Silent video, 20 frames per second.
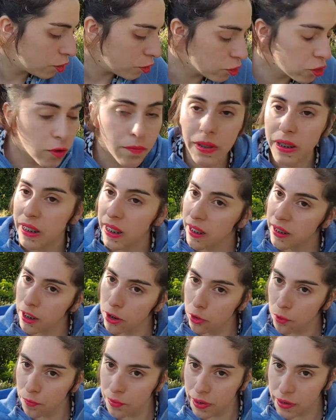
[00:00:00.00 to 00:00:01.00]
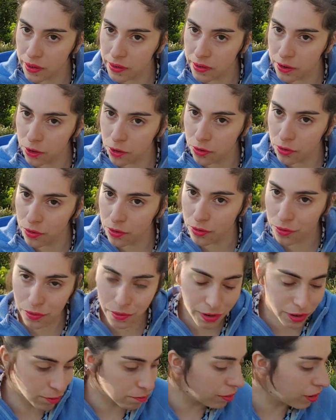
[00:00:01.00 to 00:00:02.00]
no venían en oferta si no
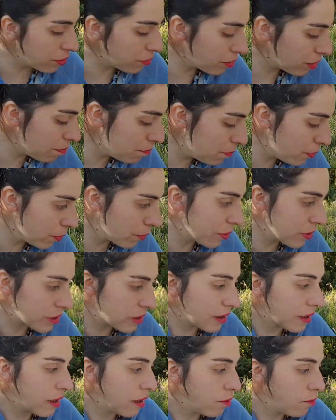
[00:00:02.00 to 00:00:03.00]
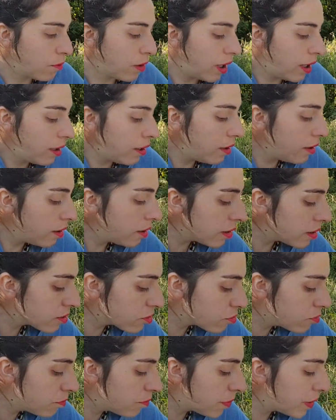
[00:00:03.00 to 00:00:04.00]
recuerdo tampoco, así que igual es
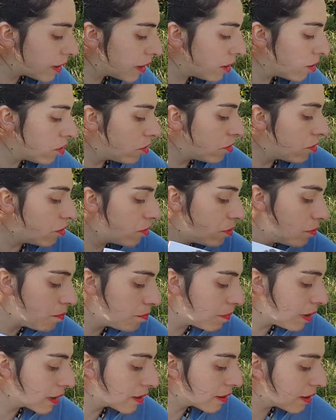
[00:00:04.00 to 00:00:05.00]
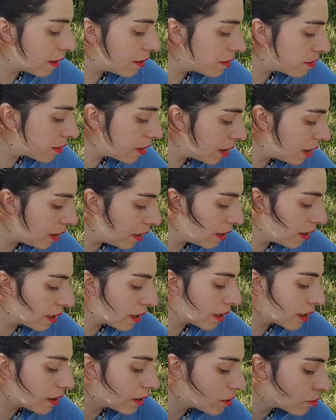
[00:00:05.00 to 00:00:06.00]
un periodo bastante
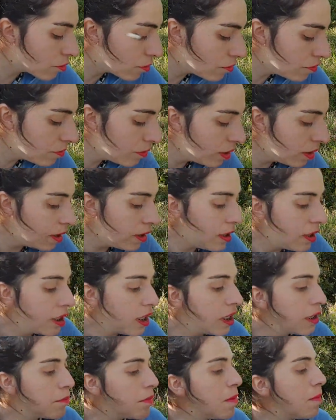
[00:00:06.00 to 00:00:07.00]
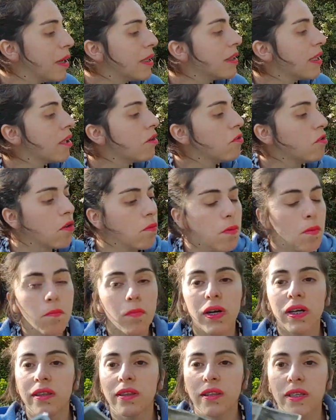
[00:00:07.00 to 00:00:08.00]
carito. Me mandaron como
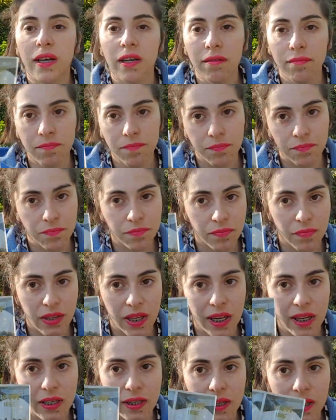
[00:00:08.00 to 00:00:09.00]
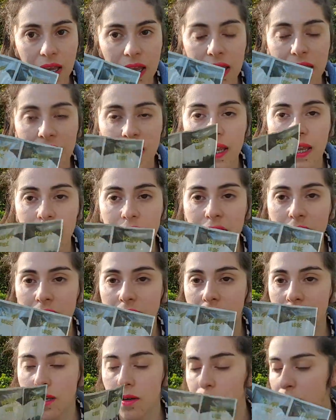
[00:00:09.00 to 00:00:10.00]
muestra
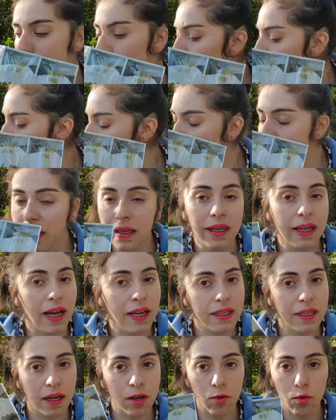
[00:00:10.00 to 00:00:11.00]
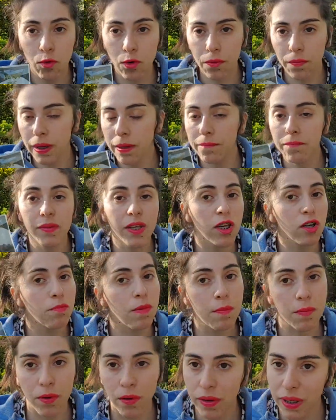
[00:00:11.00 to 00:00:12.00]
el, perfume del kayak Urbe, que lo
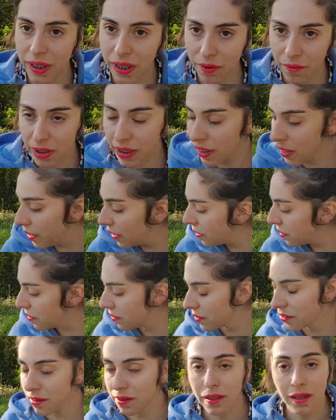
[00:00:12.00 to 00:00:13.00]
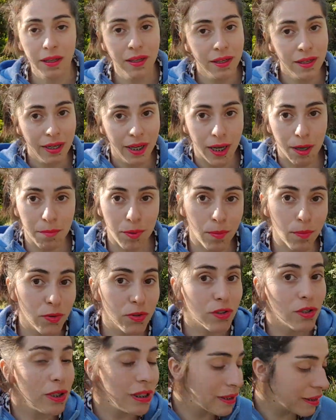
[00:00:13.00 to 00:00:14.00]
más probable es que venga en,
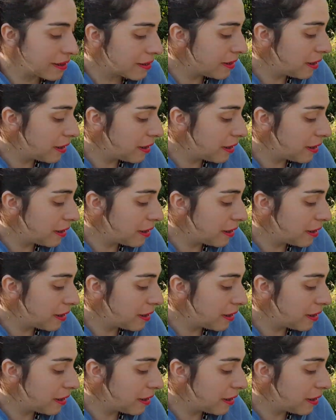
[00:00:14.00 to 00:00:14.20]
promoción este